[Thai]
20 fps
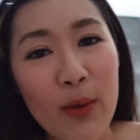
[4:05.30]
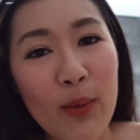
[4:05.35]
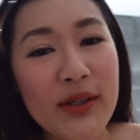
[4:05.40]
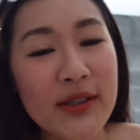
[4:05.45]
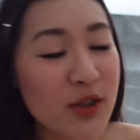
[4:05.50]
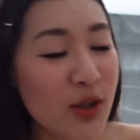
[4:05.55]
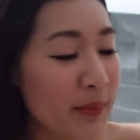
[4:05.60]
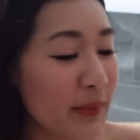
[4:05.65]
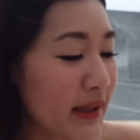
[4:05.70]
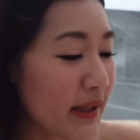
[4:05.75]
ว่า
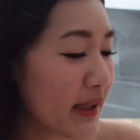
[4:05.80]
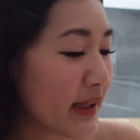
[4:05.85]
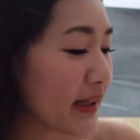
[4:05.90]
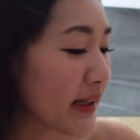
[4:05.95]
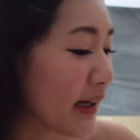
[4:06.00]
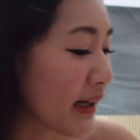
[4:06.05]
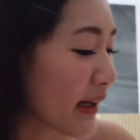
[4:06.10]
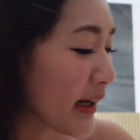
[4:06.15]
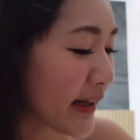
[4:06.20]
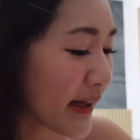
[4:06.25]
ส้มอิ
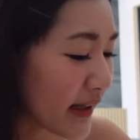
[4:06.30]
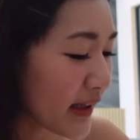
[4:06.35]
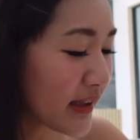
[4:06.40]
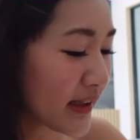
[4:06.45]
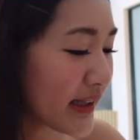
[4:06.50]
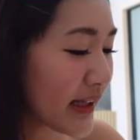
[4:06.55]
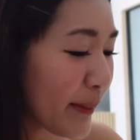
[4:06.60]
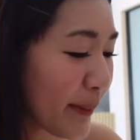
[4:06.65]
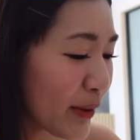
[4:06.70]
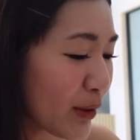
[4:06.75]
ดๆแล้วกันนะคื
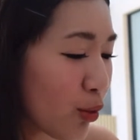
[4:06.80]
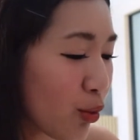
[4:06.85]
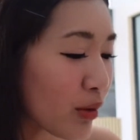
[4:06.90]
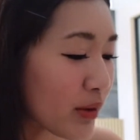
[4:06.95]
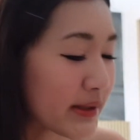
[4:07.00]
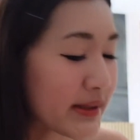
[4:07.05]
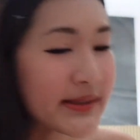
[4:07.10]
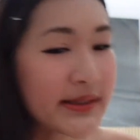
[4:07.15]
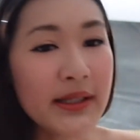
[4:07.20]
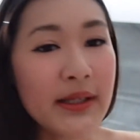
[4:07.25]
อเรียกไม่ถูกจริ